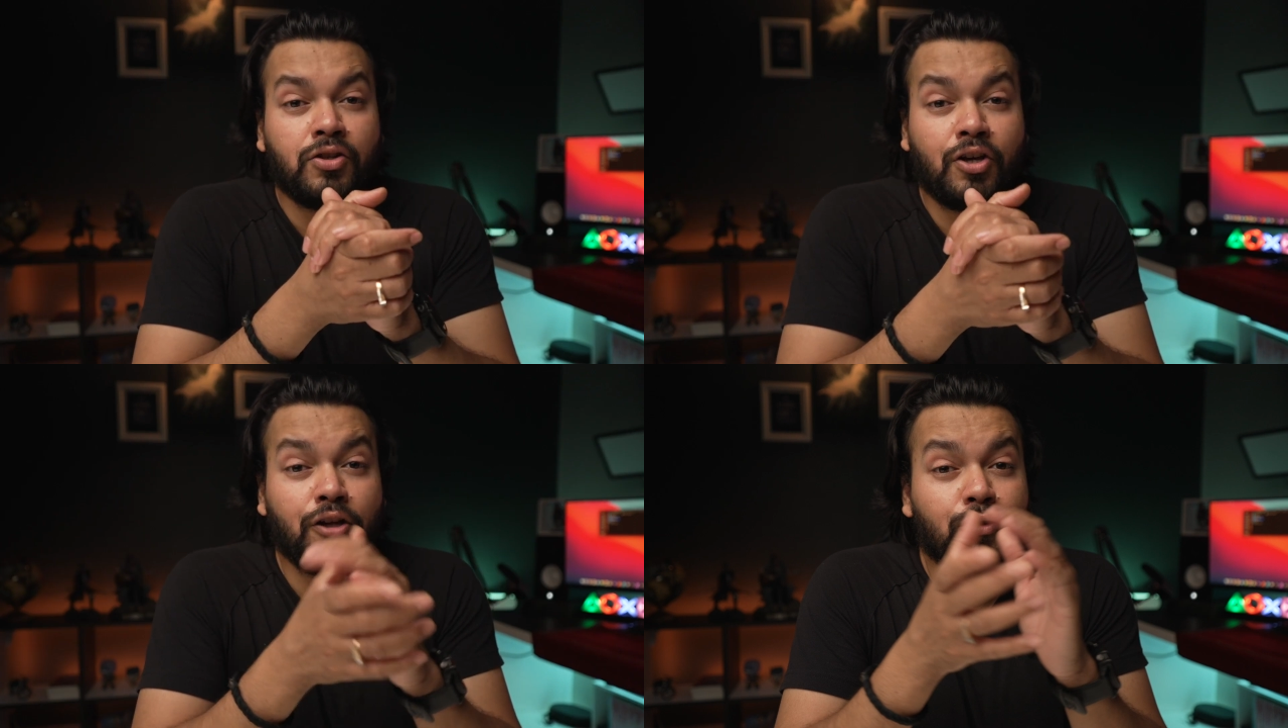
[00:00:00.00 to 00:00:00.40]

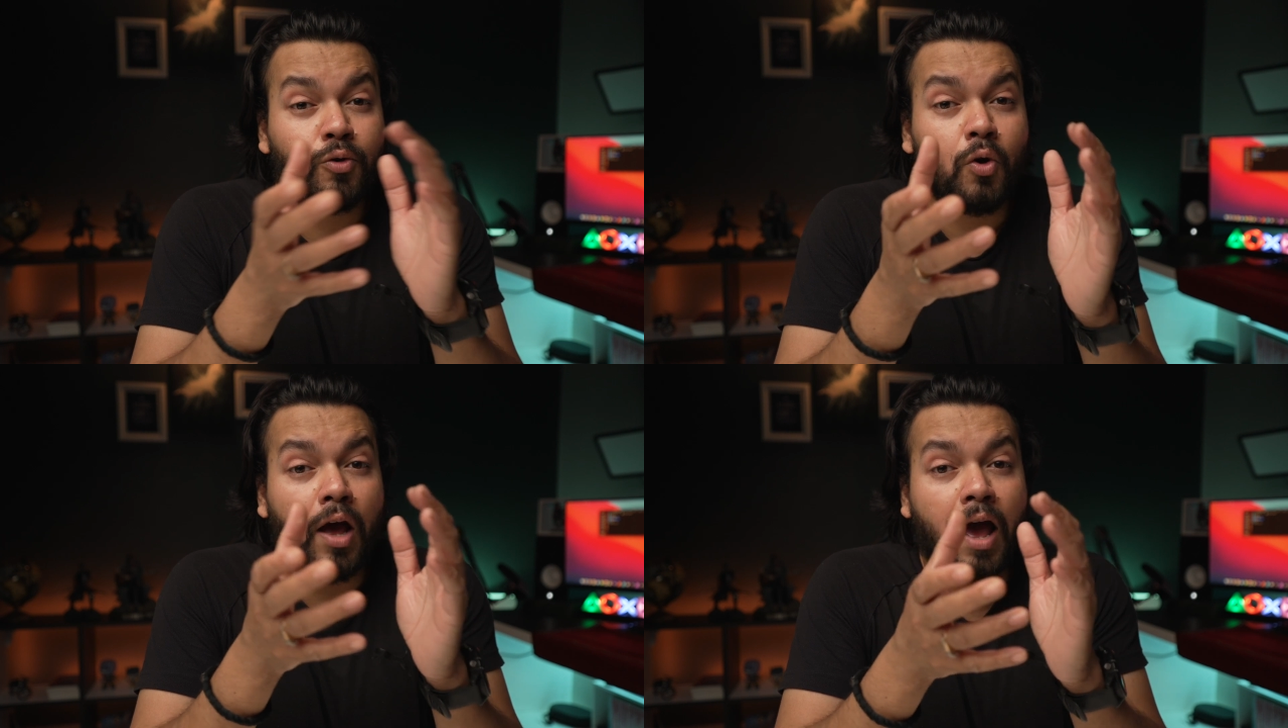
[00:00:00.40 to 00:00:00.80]
ये
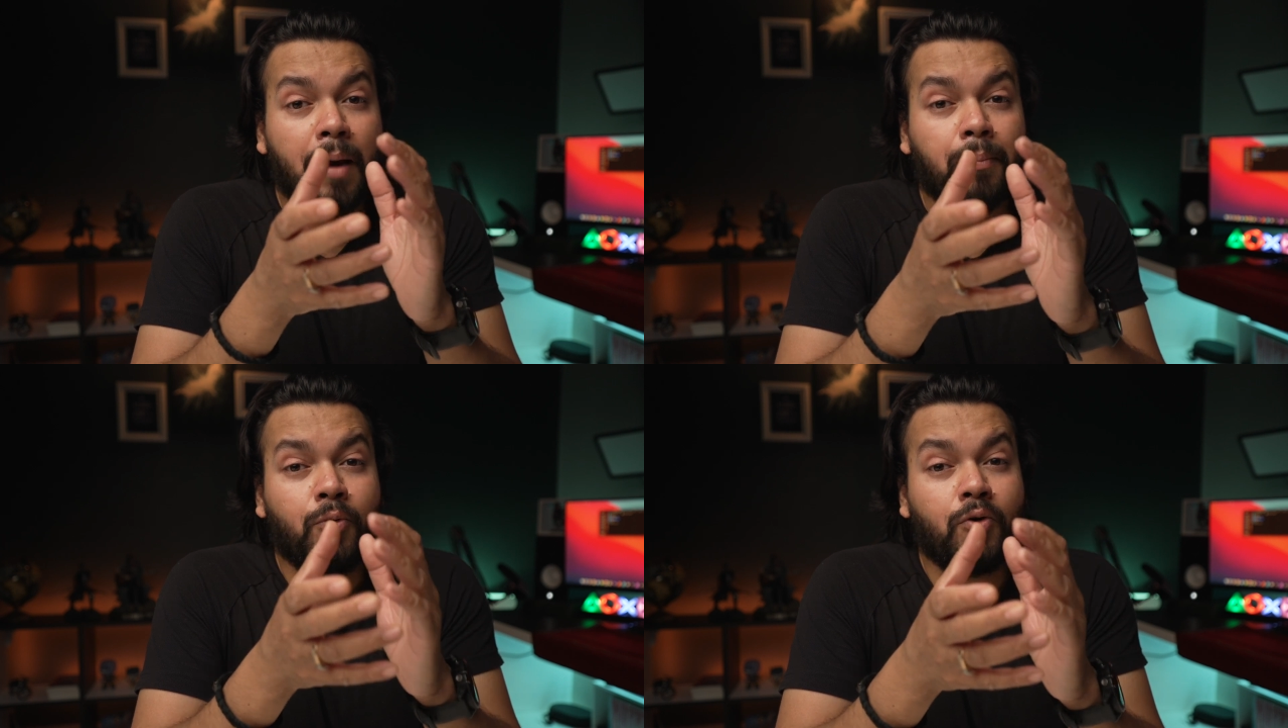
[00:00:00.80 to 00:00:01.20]
दोनों
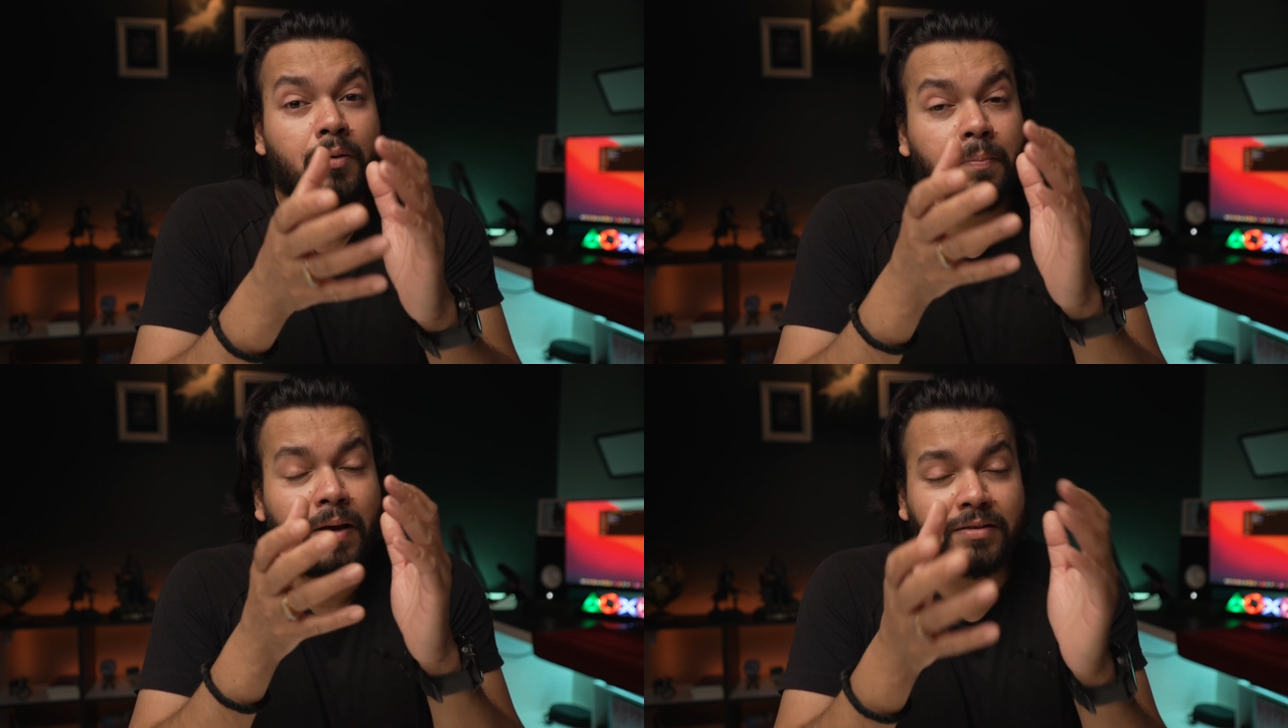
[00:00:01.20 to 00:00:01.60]
ऐप पूरा
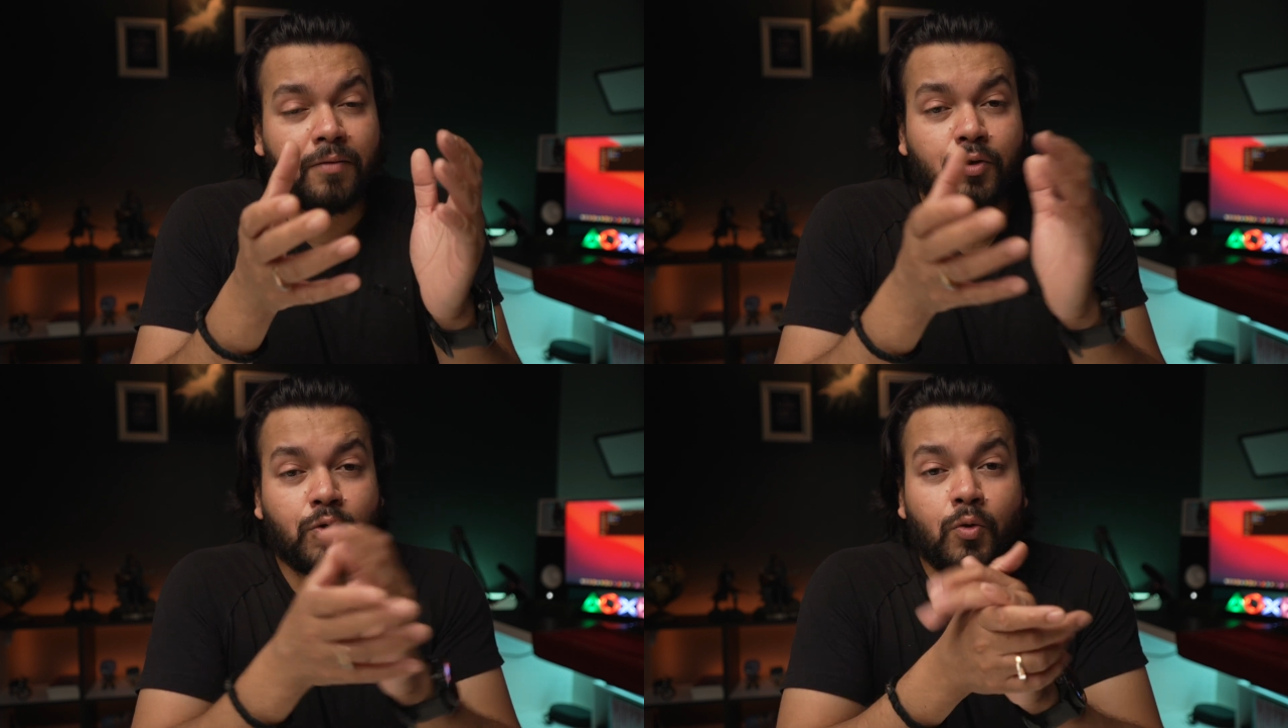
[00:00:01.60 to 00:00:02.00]
पैसा
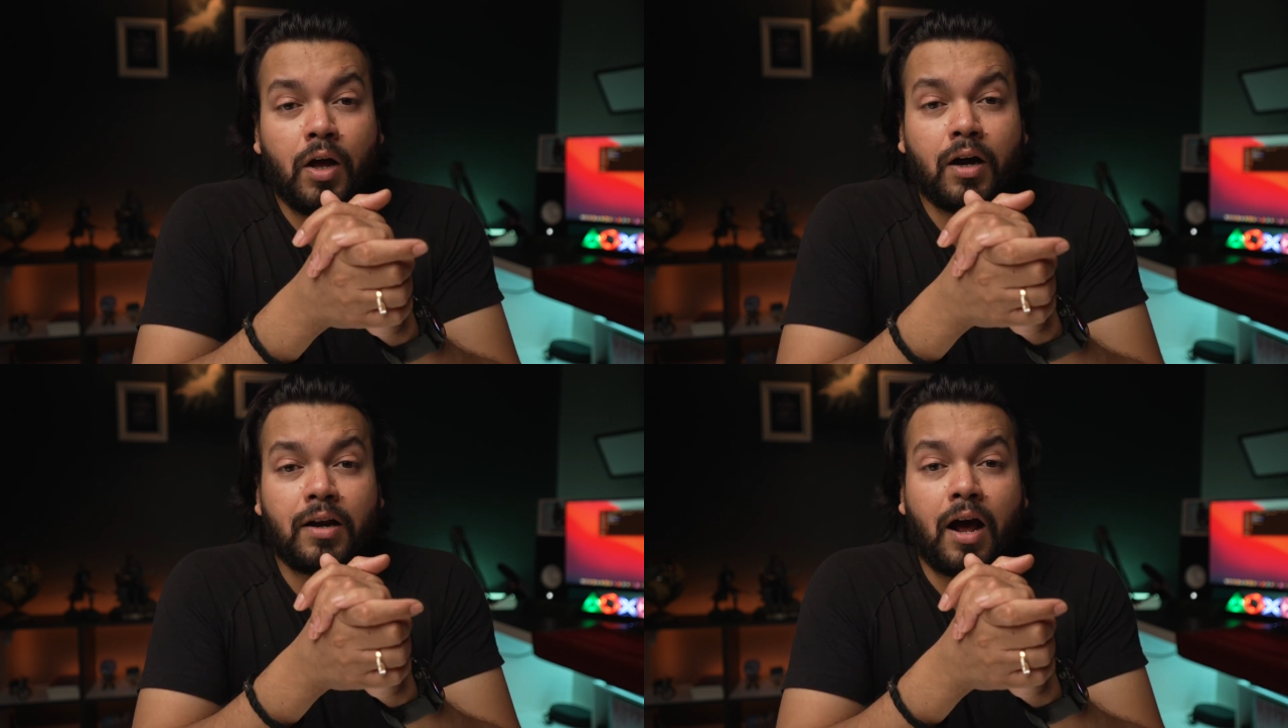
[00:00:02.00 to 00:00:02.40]
वसूल है
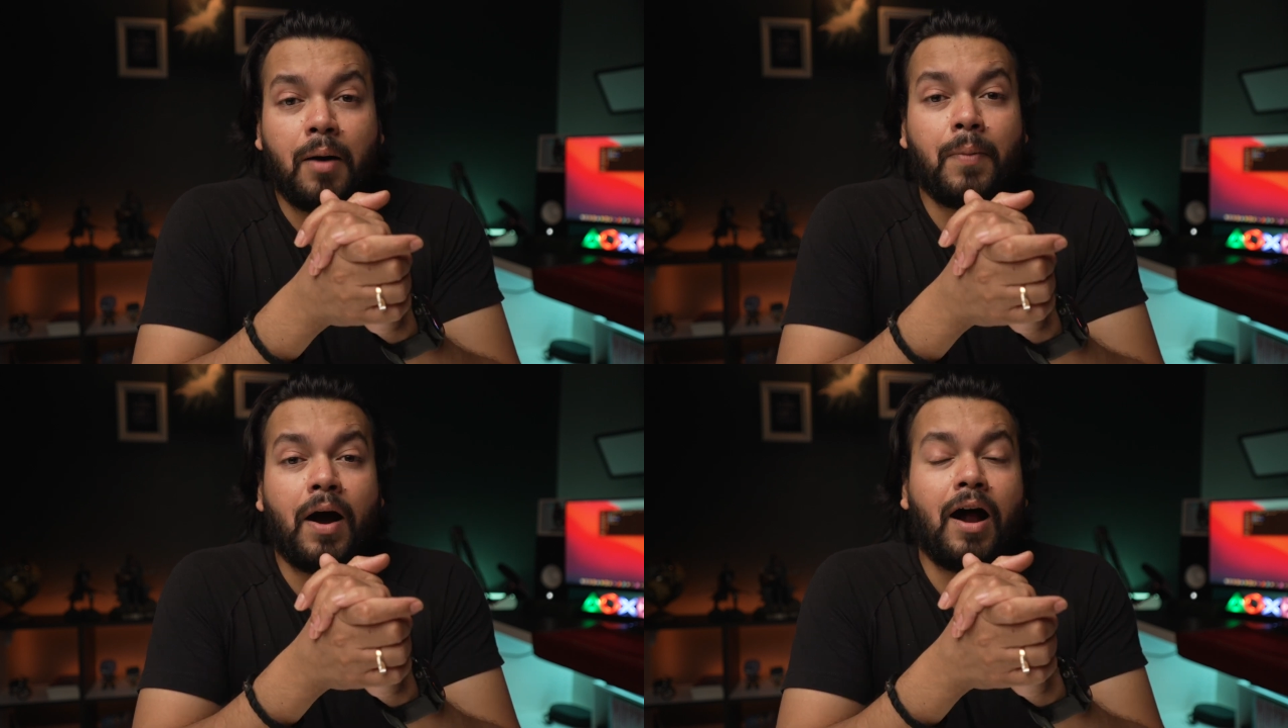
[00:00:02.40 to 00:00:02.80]
अगर
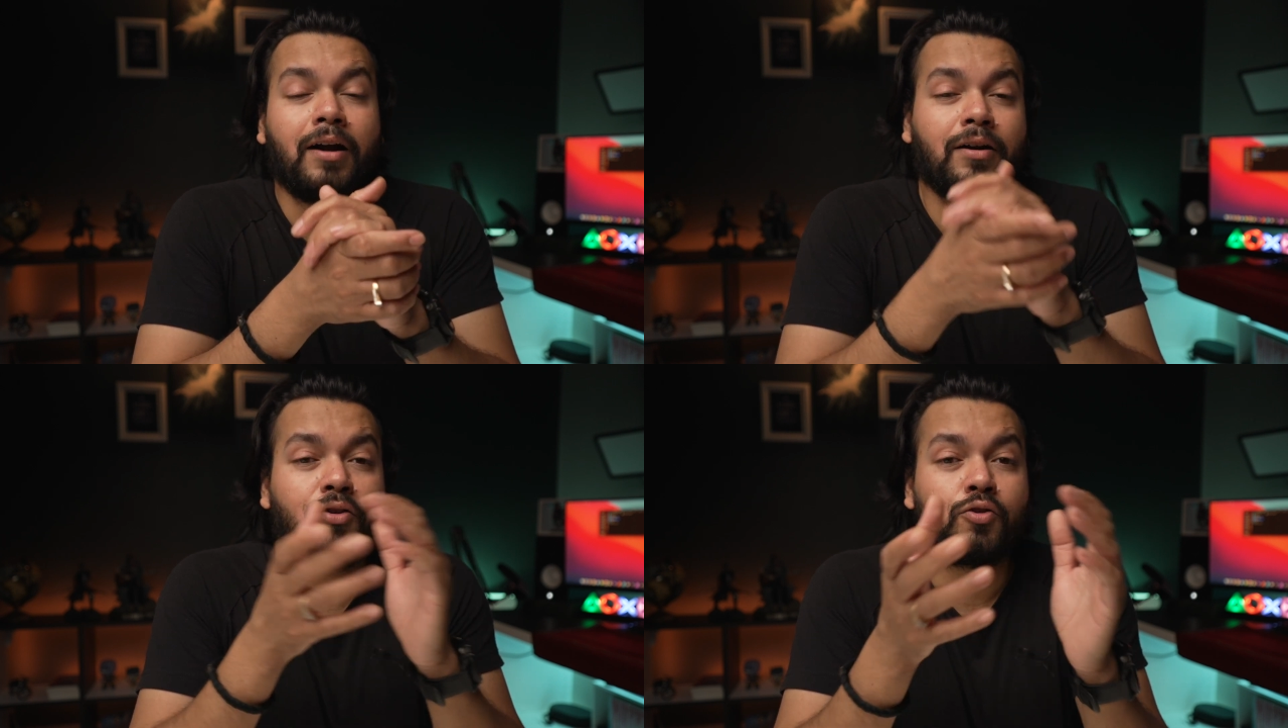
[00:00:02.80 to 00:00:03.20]
आप
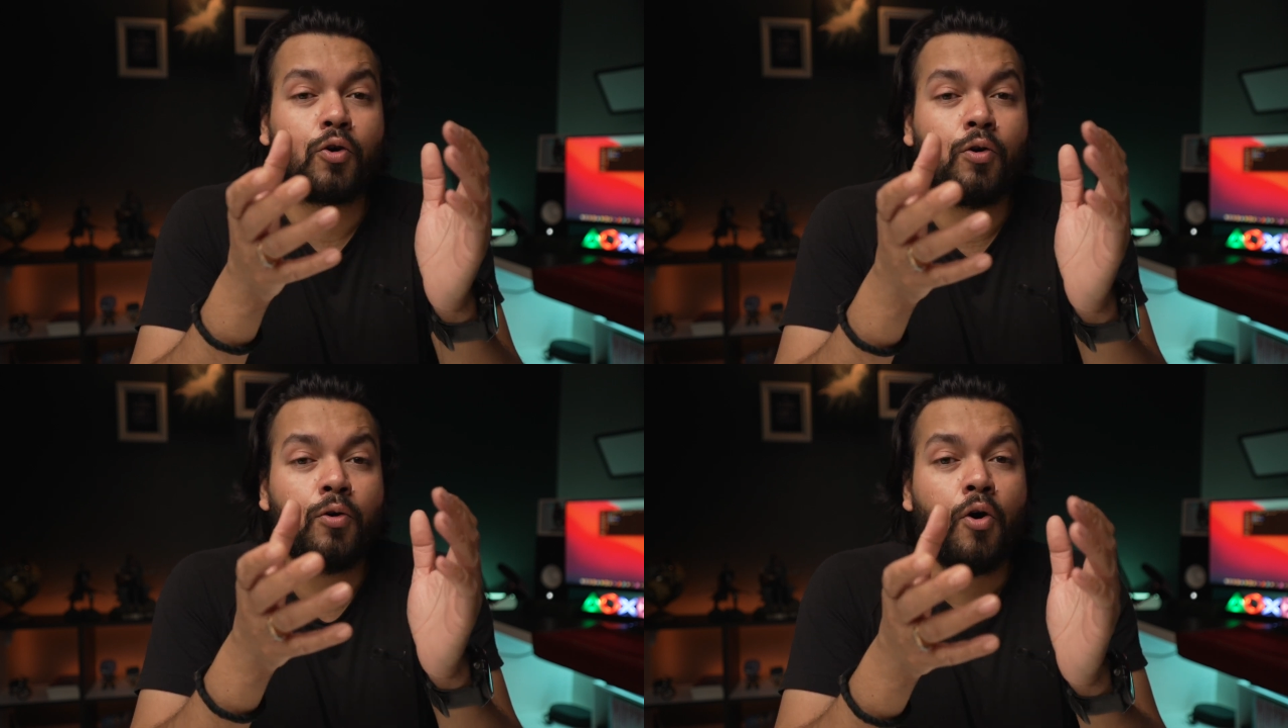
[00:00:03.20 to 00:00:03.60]
आर्टिस्ट हो